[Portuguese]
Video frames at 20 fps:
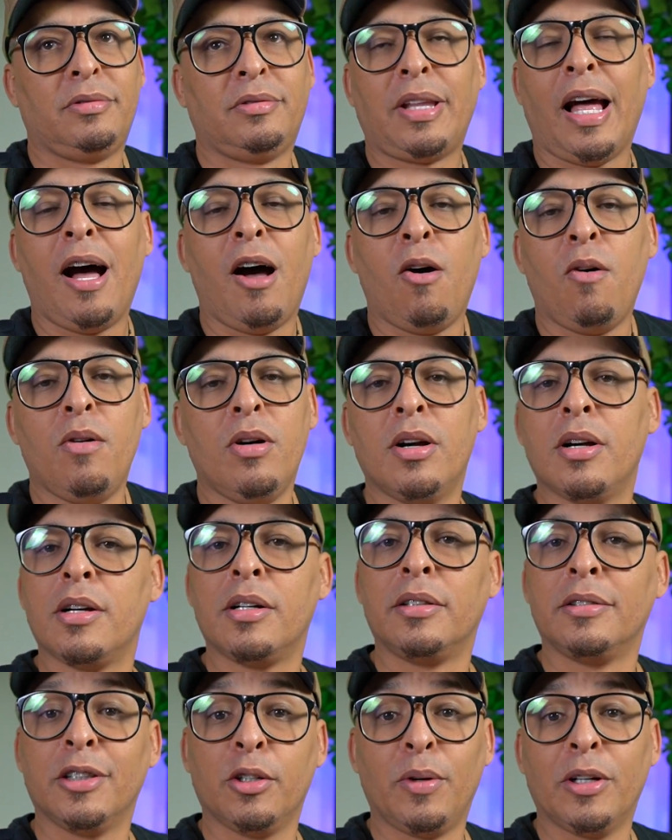tal
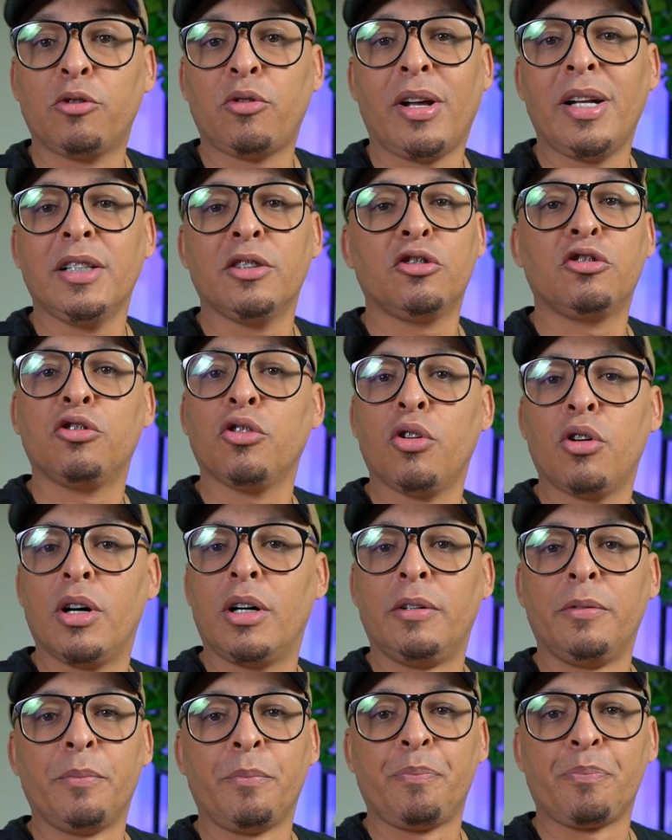não
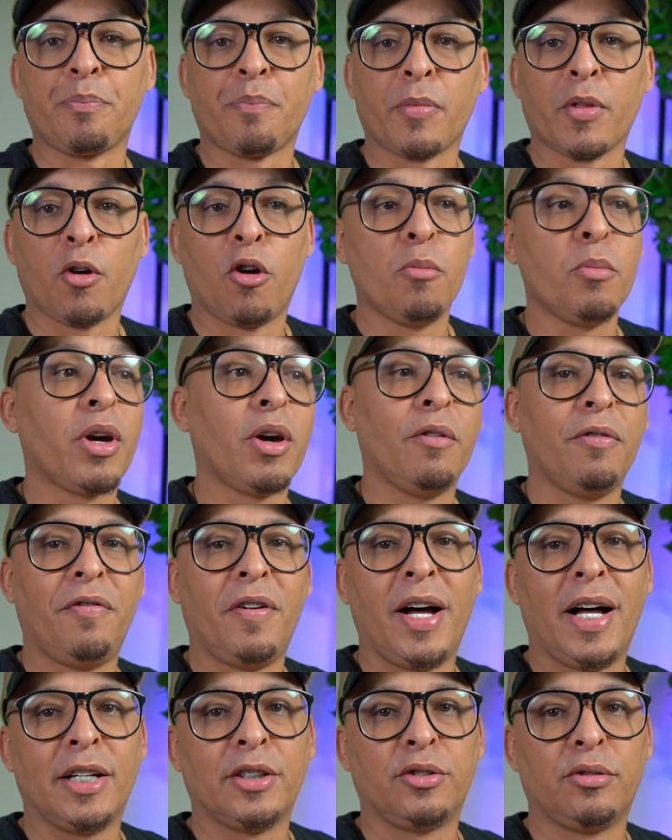atualizou. Como que eu
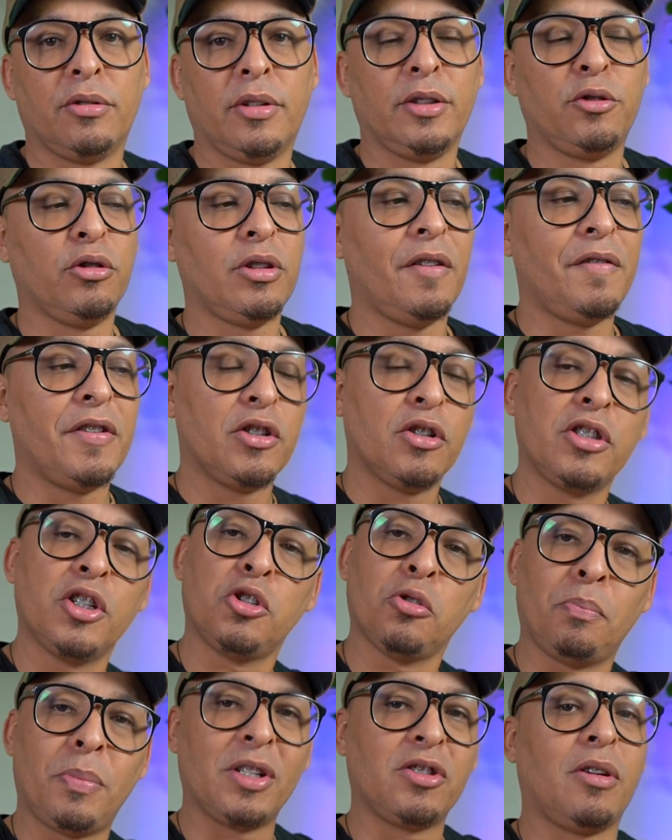faço? Toda vez eu
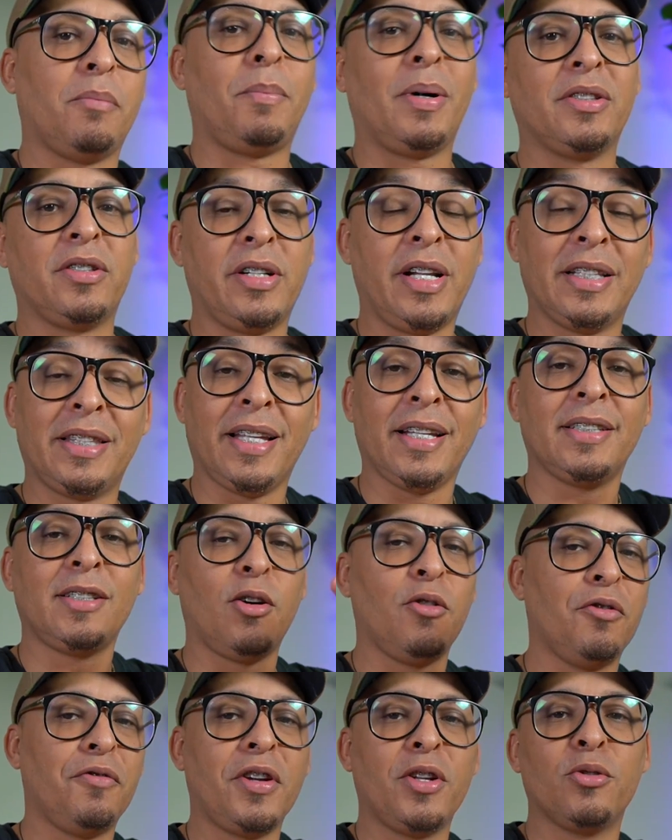deixo o passo a passo ali, até
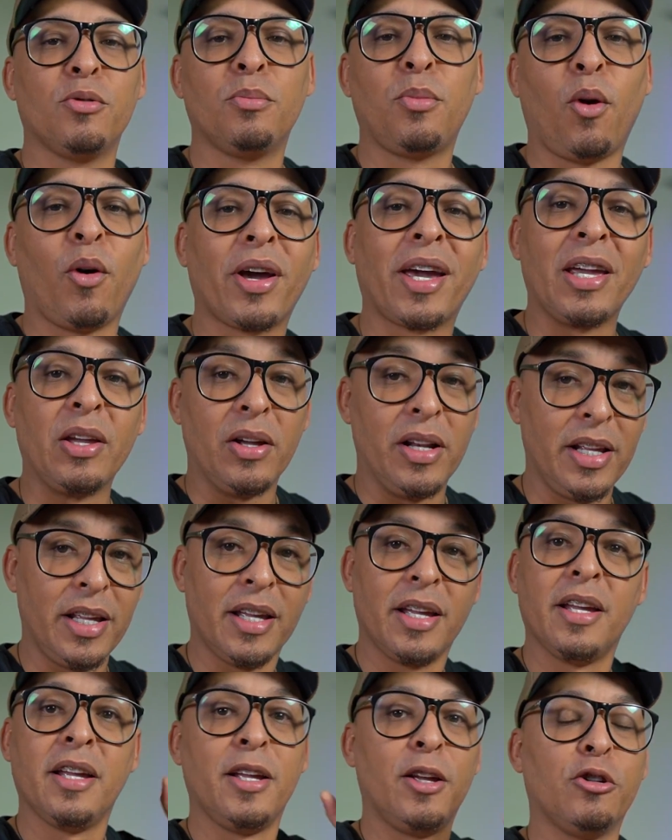salvei num bloquinho ali,
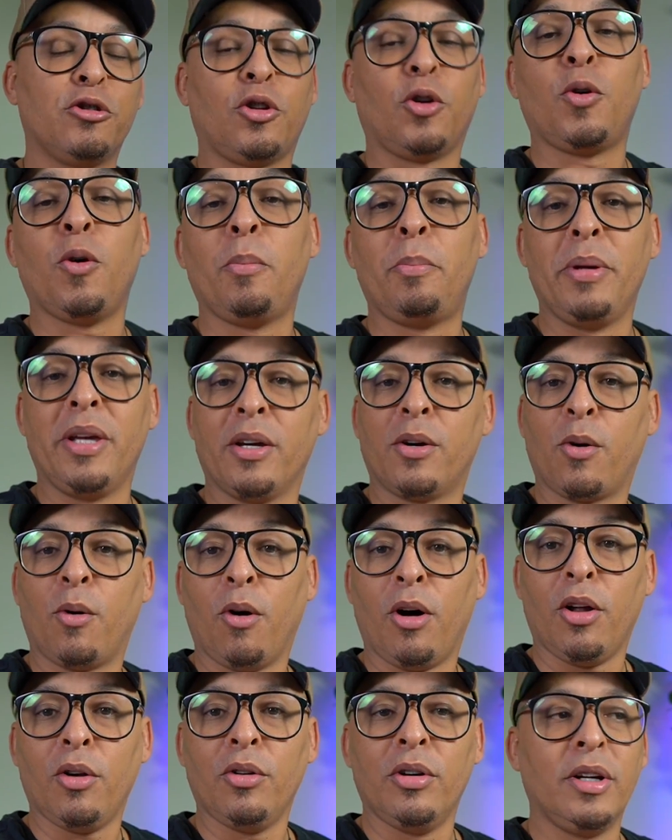eu só copio e
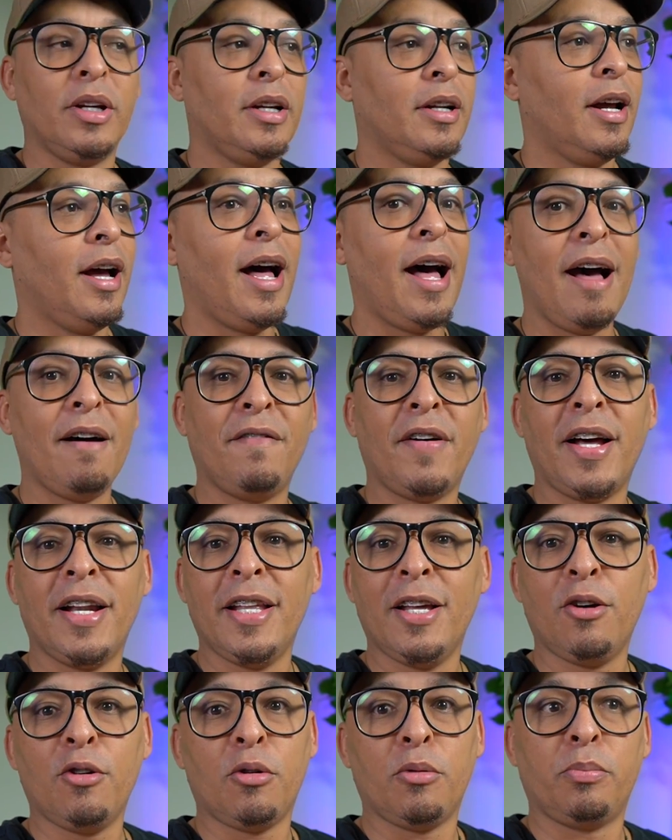colo. Ah,
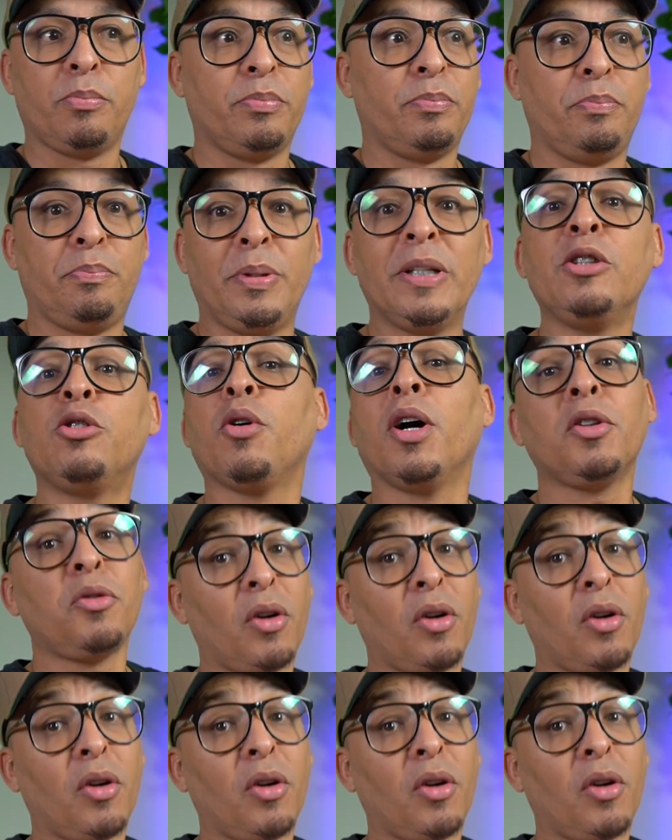valeu, pintou a